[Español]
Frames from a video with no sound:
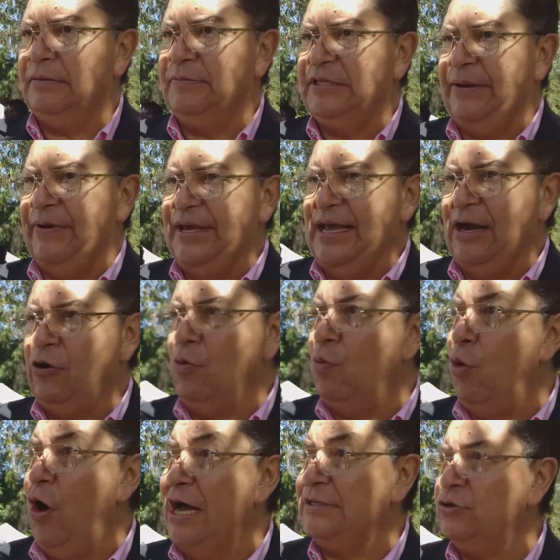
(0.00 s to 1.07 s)

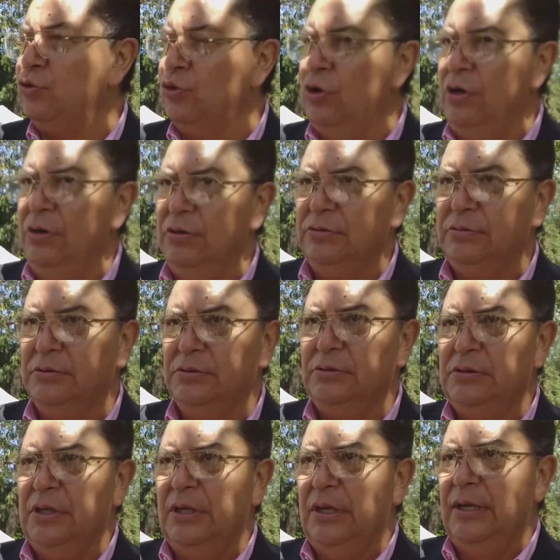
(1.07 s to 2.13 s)
refutar esa afirmación
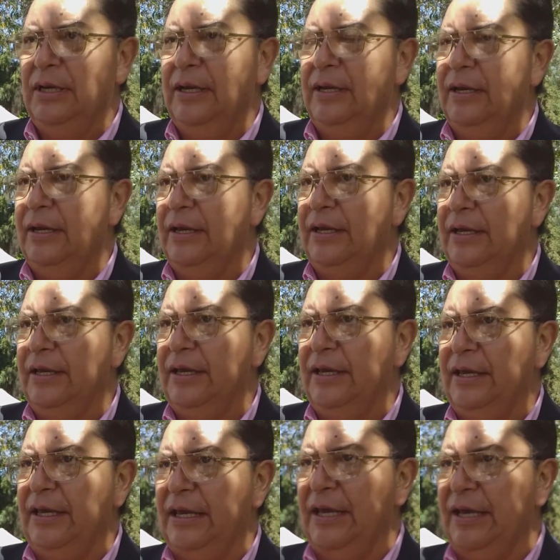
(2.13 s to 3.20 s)
porque lo
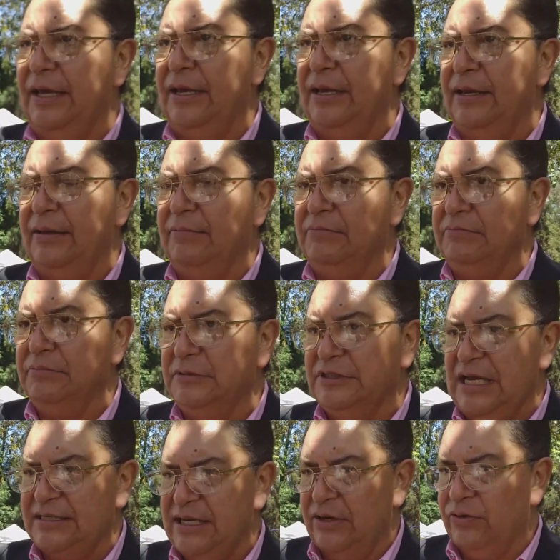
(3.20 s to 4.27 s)
sabrían las
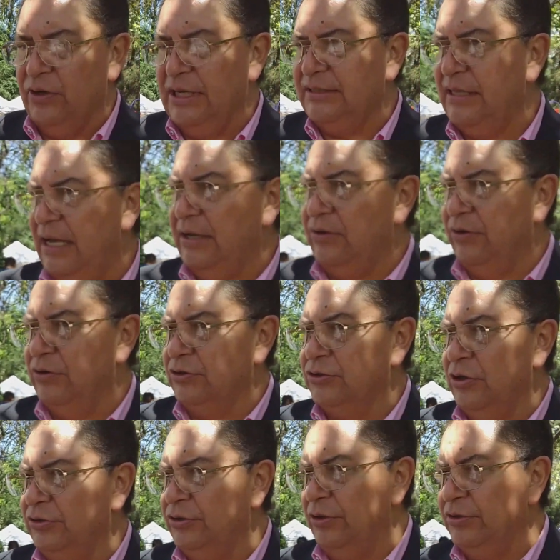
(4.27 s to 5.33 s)
personas muy
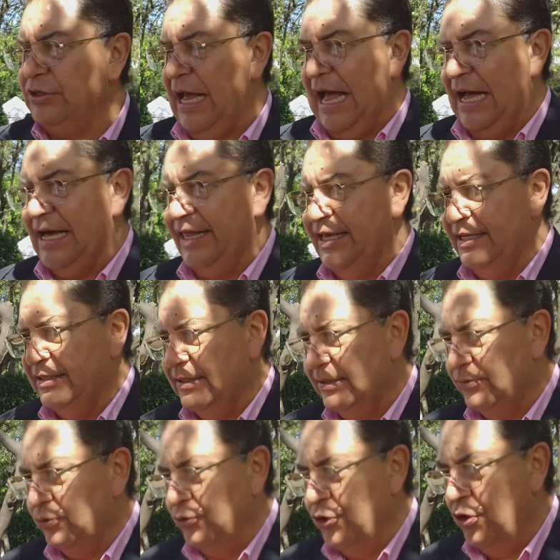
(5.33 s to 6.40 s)
cercanas de Miami,
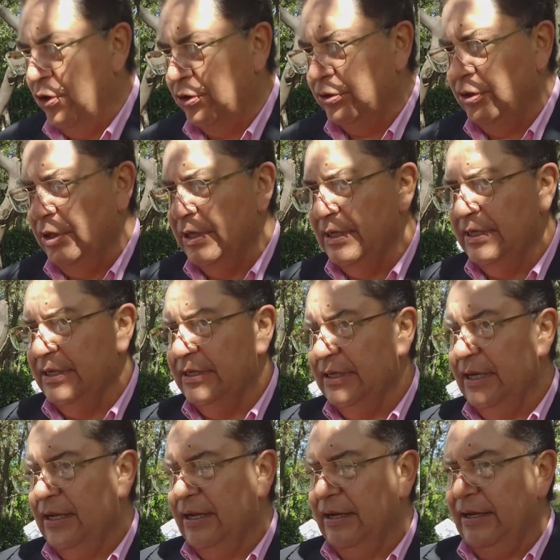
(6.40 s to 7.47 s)
que son
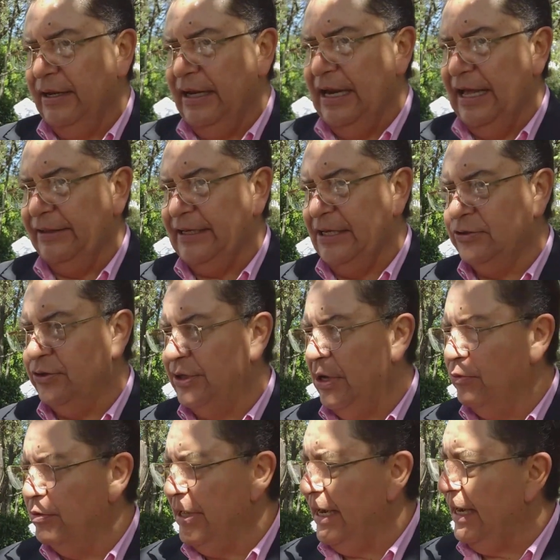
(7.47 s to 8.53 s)
Rey Bárbaro, por
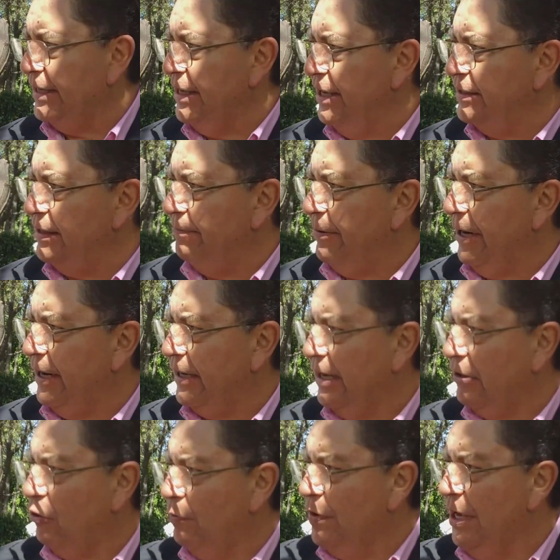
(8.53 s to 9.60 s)
ejemplo, o su
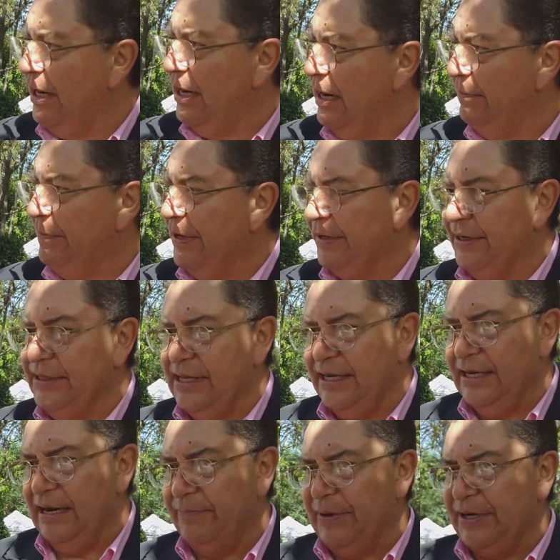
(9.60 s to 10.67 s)
amiga Carmelita de
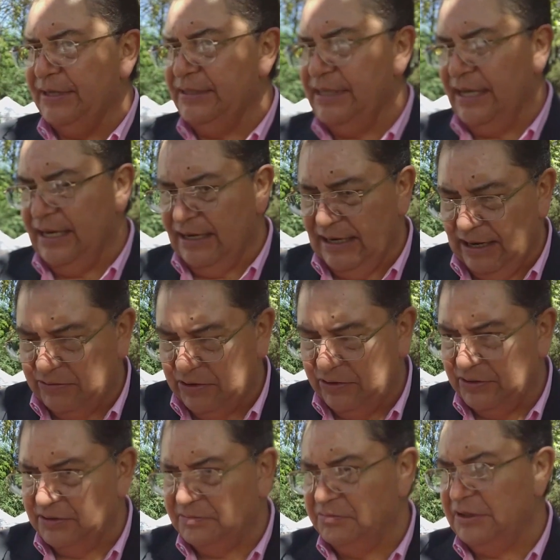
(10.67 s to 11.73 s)
José José,
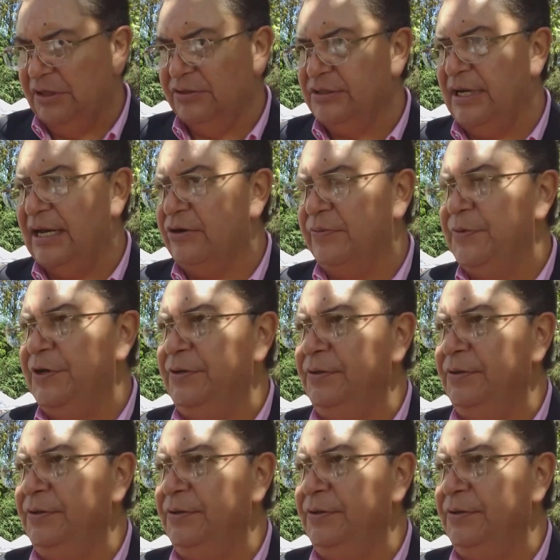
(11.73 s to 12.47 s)
ellos lo sabrían.